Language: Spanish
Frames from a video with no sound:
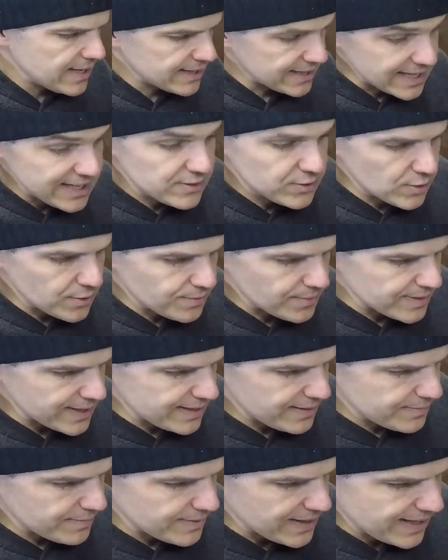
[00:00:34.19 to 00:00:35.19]
que esto
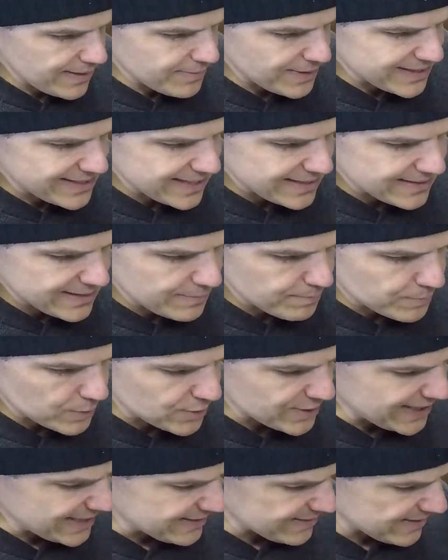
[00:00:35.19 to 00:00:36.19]
es, bastante
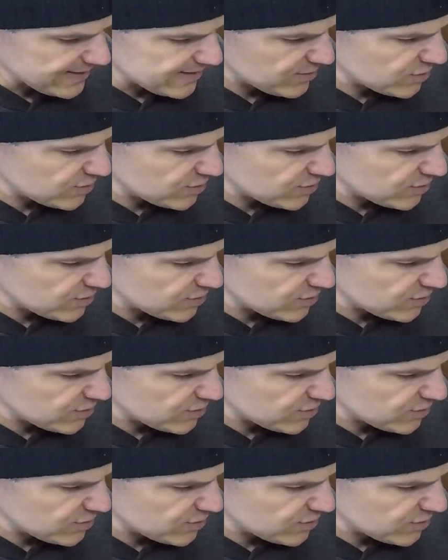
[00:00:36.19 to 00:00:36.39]
importante.